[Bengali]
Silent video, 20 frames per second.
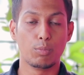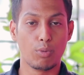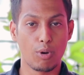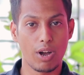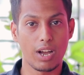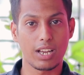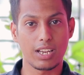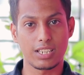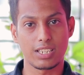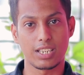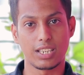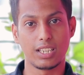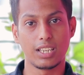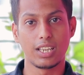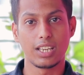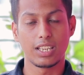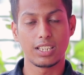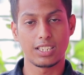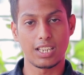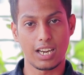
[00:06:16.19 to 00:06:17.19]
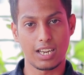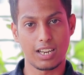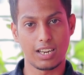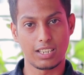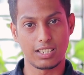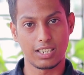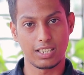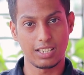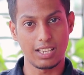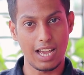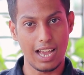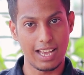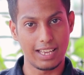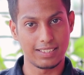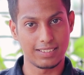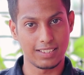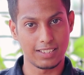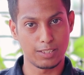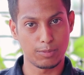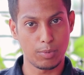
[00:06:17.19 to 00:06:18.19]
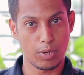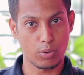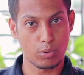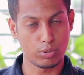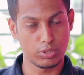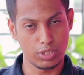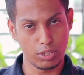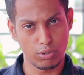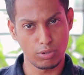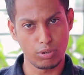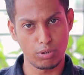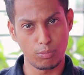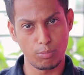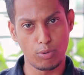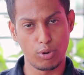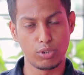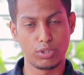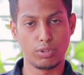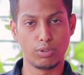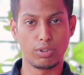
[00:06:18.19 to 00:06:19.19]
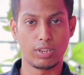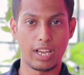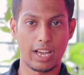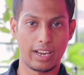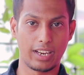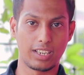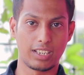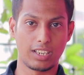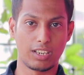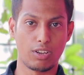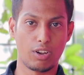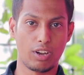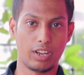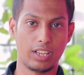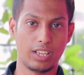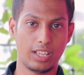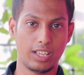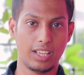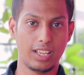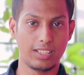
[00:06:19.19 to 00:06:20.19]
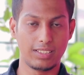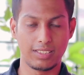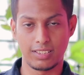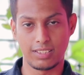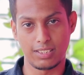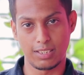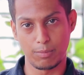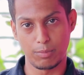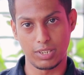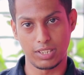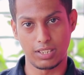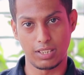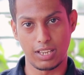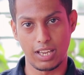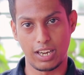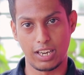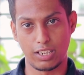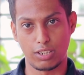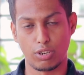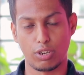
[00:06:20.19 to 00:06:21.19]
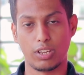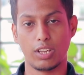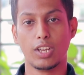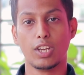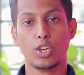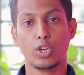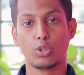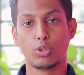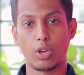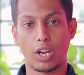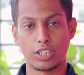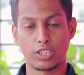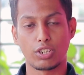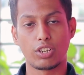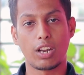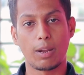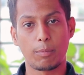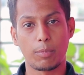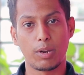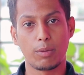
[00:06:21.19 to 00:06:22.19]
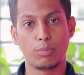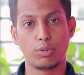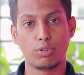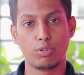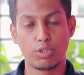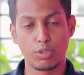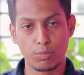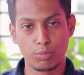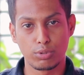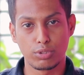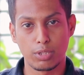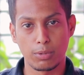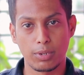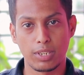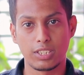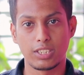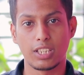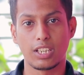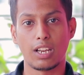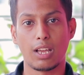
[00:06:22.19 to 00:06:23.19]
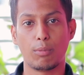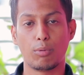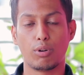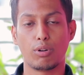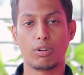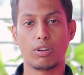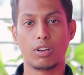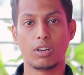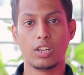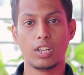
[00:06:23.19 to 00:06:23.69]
মহাকাশে শাটালের সাথে আইএসএস বা যে কোনো মডিউল কানেক্টেড হয় এই সিস্টেমটাতে কানেক্ট হয় তো আশা করি আপনারা ভিডিওটি বুঝতে পেরেছেন এবং